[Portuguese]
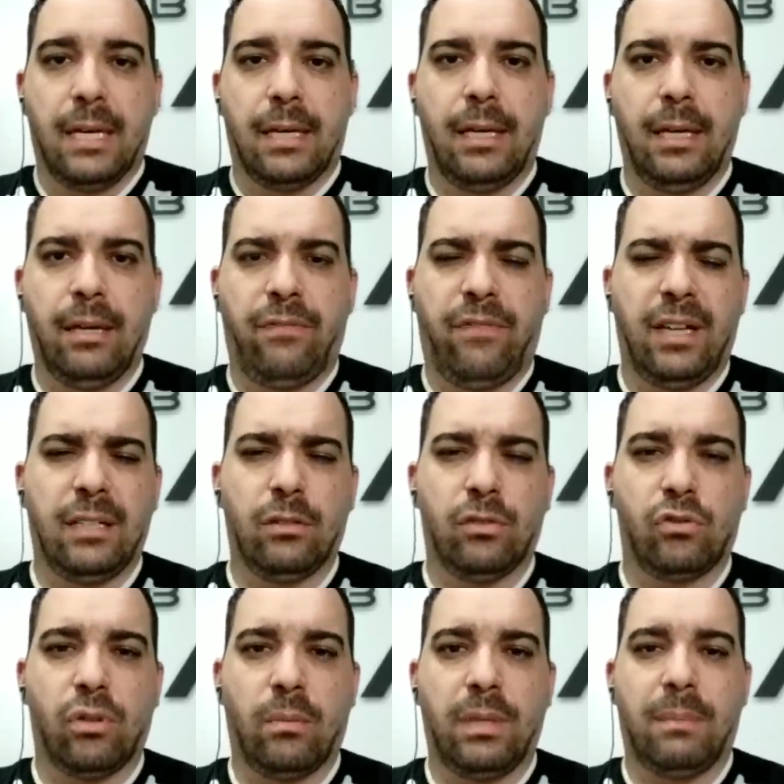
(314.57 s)
E falando
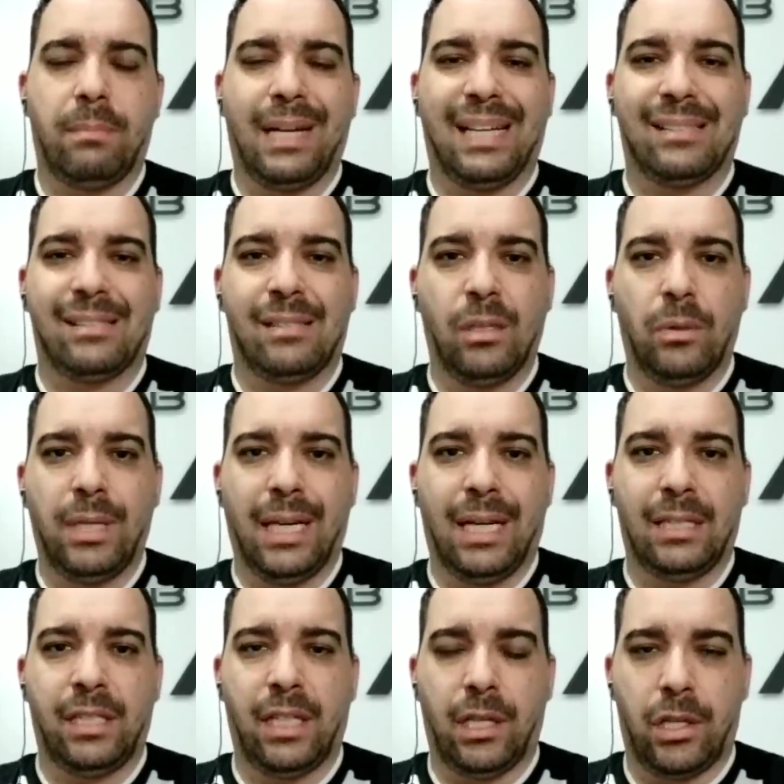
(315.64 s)
sobre Brasil e
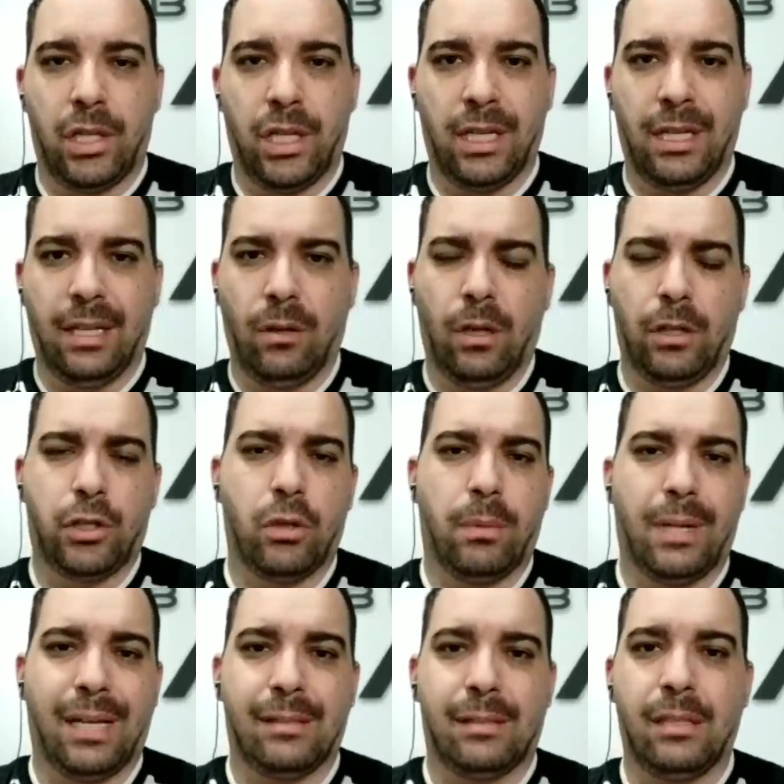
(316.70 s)
Argentina, é lógico que o
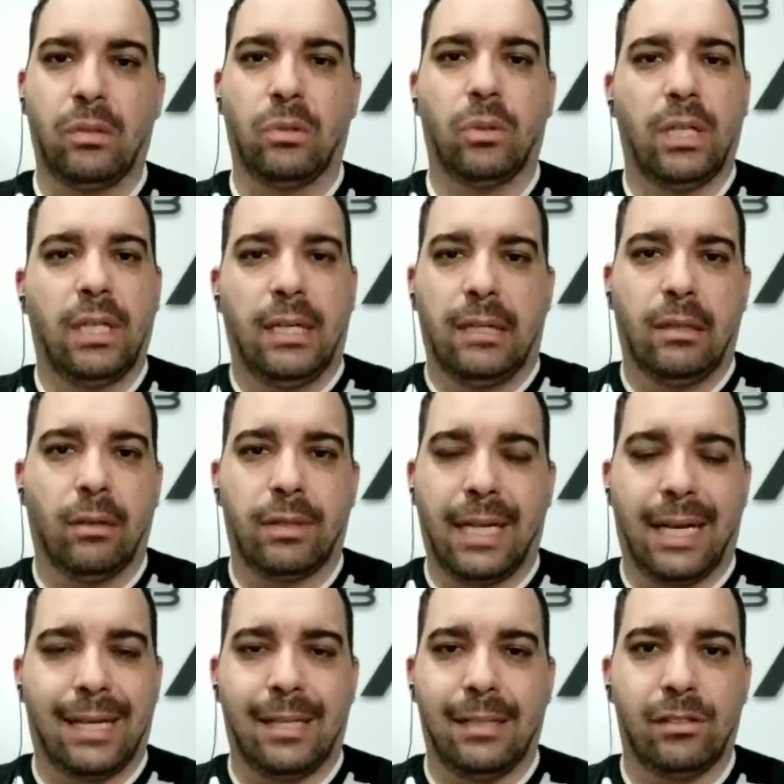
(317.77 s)
Brasil não
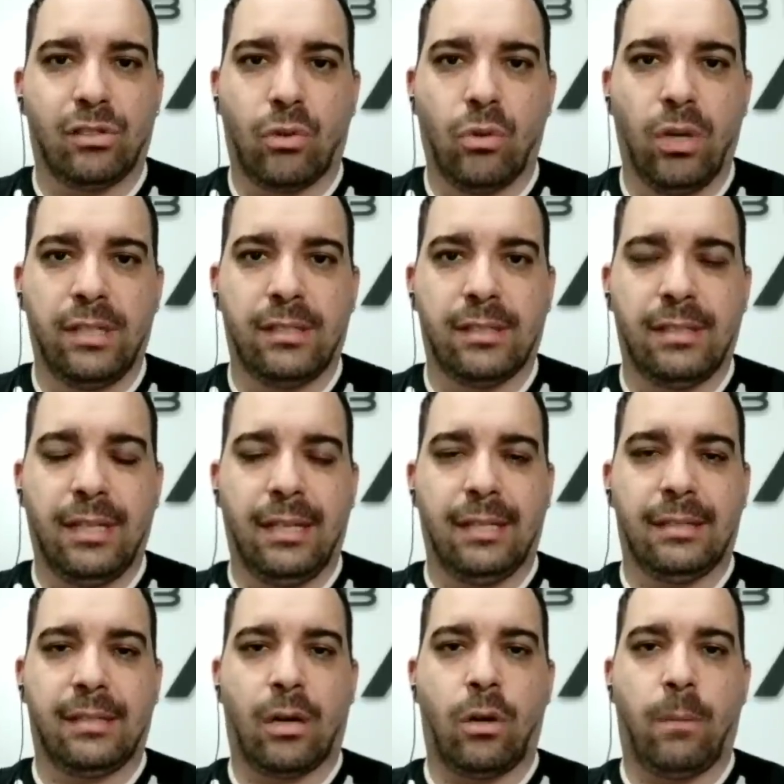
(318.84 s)
está grandes coisas né,
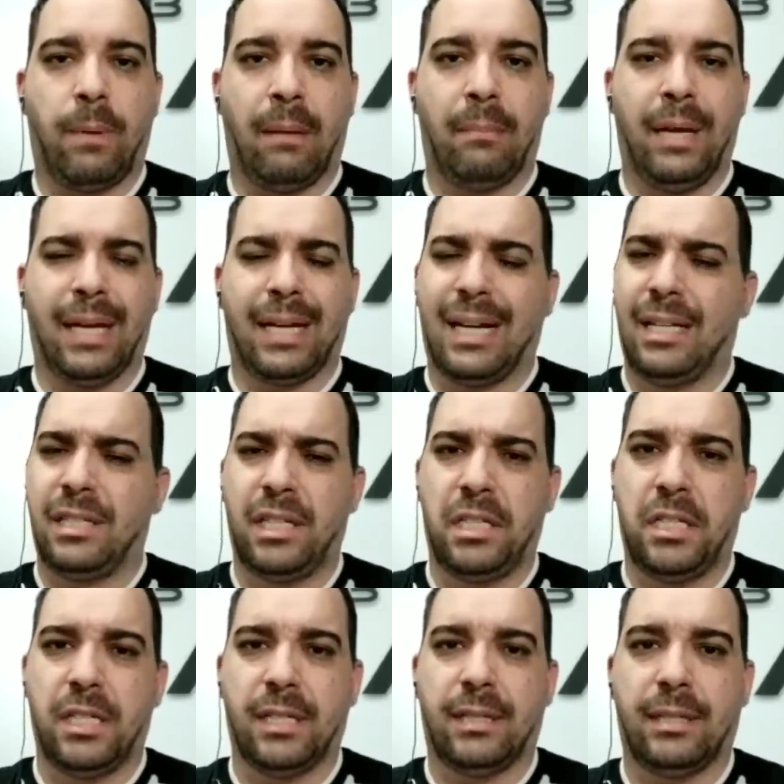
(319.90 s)
nessa Copa América, a
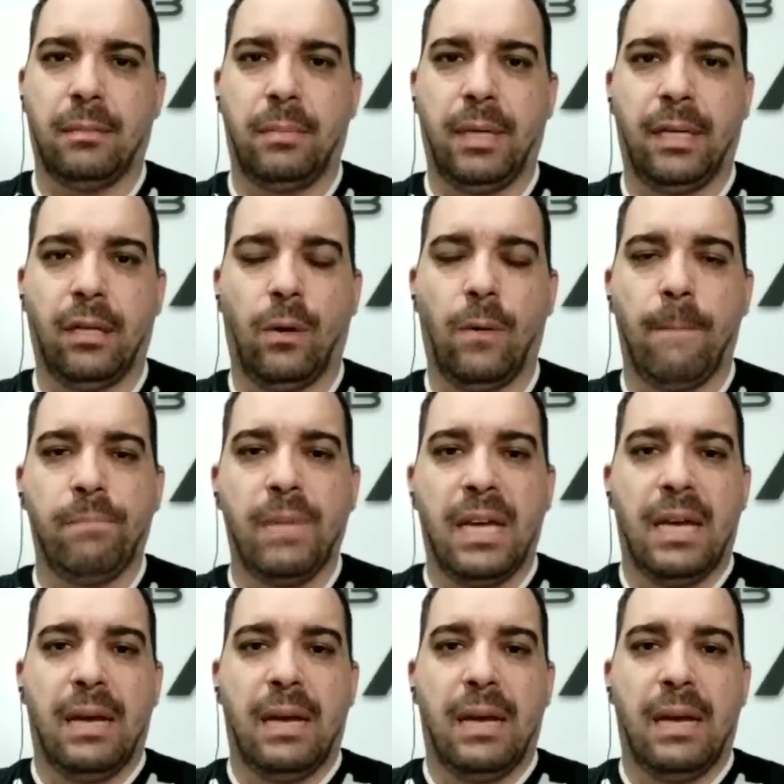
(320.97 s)
Argentina também não.